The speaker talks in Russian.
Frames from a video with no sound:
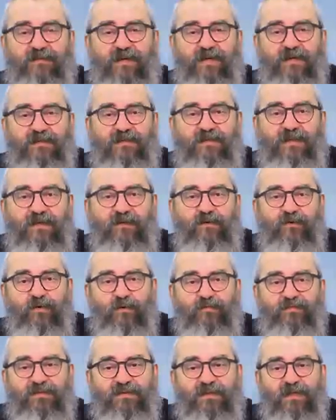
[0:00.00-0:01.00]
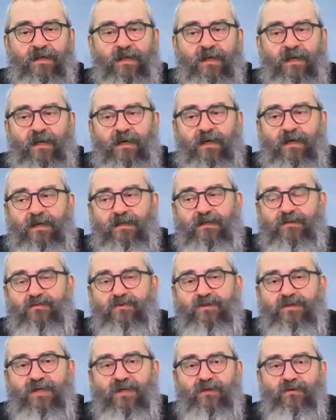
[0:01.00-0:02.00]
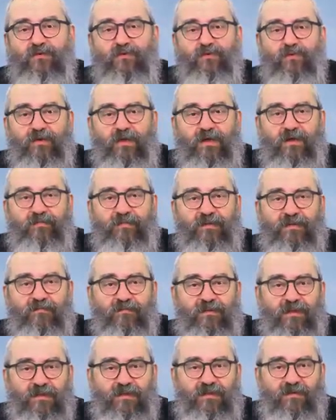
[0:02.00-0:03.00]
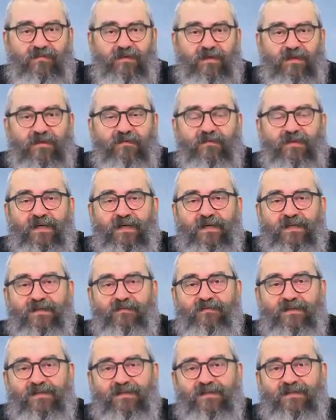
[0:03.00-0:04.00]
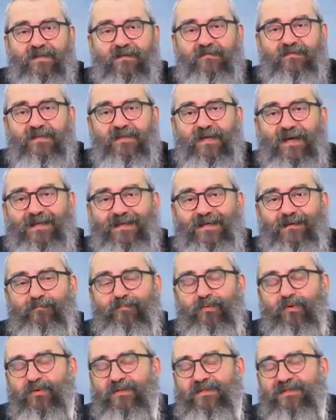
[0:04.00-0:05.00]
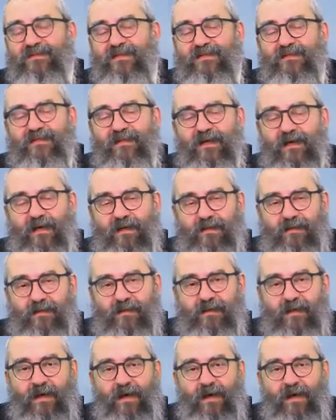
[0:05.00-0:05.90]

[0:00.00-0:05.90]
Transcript: мы отдаемся изучению других предметов, каким-то академическим знаниям просто так,